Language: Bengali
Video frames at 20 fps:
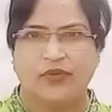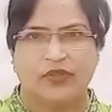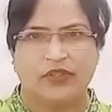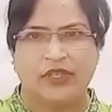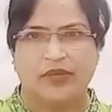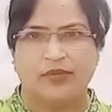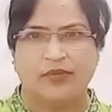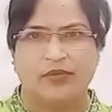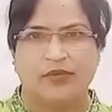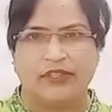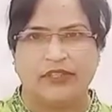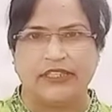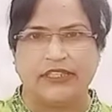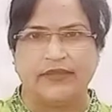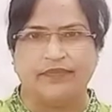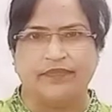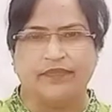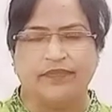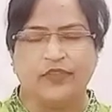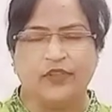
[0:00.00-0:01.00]
কথা বলছে
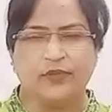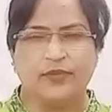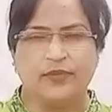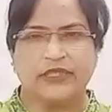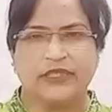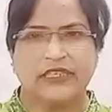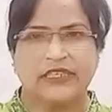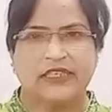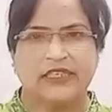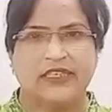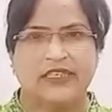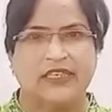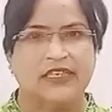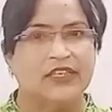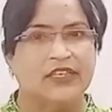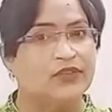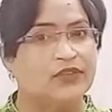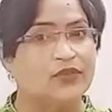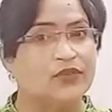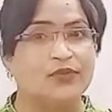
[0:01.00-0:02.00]
তোমার সাথে
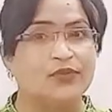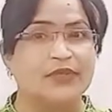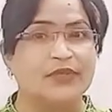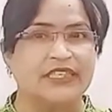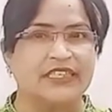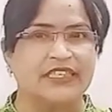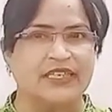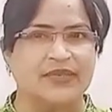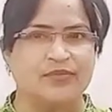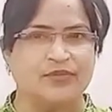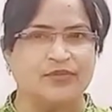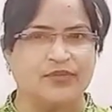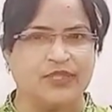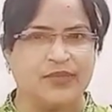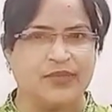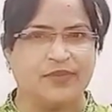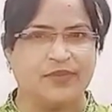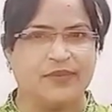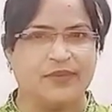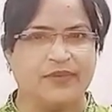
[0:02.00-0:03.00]
কিন্তু তুমি সেটা
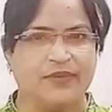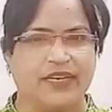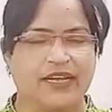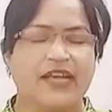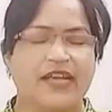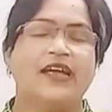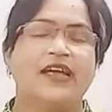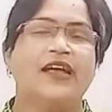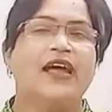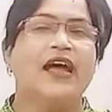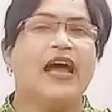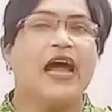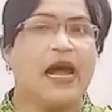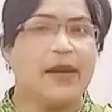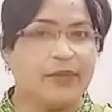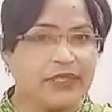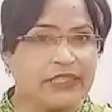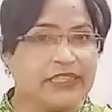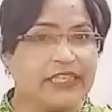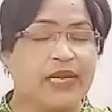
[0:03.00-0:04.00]
বুঝতে পারবে না
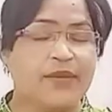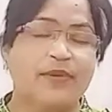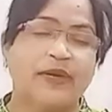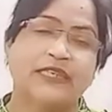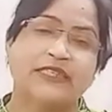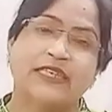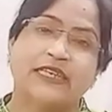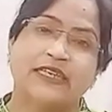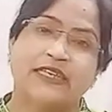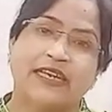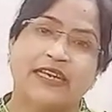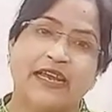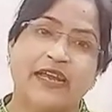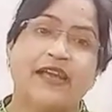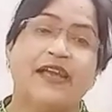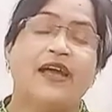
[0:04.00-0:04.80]
আবার সেই ভাষাটা